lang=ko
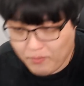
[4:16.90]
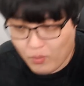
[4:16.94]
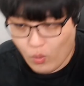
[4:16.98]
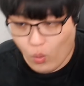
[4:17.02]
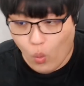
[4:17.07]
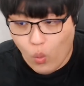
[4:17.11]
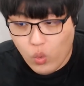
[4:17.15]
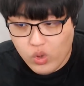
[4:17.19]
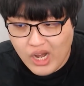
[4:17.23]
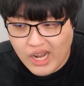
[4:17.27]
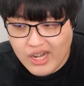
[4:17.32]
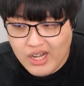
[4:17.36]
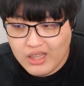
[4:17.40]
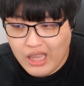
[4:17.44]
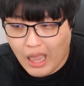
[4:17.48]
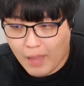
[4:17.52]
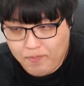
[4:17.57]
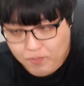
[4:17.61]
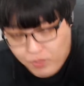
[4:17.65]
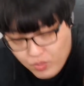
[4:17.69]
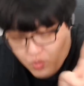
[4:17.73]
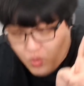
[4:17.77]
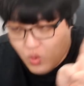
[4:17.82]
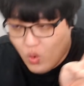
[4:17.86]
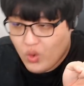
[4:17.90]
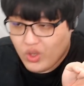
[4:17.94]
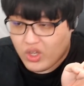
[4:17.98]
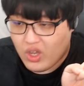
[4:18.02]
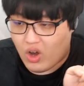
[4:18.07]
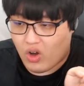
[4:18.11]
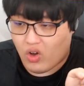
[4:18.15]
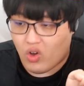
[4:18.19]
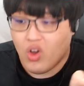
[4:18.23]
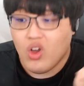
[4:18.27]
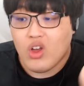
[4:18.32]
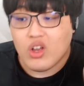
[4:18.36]
오라를 내뿜어
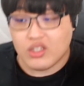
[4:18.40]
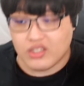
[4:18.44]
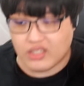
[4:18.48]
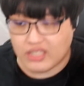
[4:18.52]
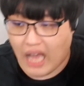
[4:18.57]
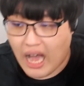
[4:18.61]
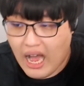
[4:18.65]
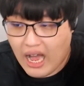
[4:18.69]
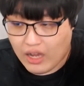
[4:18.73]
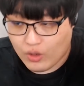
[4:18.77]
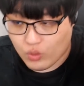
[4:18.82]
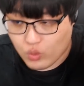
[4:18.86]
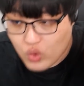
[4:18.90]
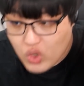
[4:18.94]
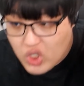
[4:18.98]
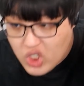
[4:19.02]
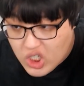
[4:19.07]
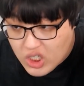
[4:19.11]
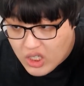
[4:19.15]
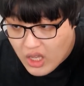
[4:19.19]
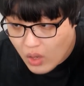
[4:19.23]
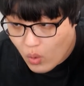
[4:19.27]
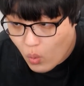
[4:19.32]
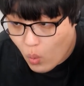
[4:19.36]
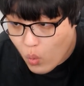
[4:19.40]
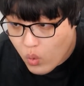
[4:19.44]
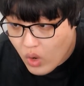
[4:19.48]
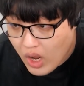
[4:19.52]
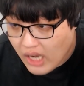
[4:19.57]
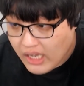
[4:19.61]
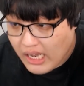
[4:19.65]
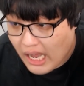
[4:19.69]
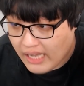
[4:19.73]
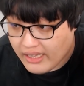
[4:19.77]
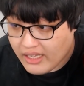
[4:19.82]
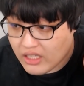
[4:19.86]
공격 4. 귀신의 공간
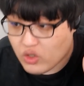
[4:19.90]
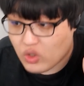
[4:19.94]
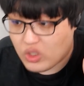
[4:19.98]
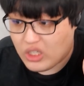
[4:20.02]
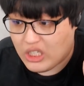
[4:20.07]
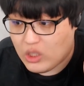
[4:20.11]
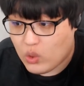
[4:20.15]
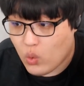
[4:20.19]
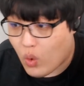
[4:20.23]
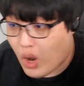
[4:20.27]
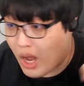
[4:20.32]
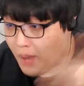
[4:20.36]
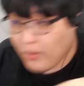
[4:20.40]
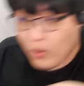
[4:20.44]
안에서 이동하며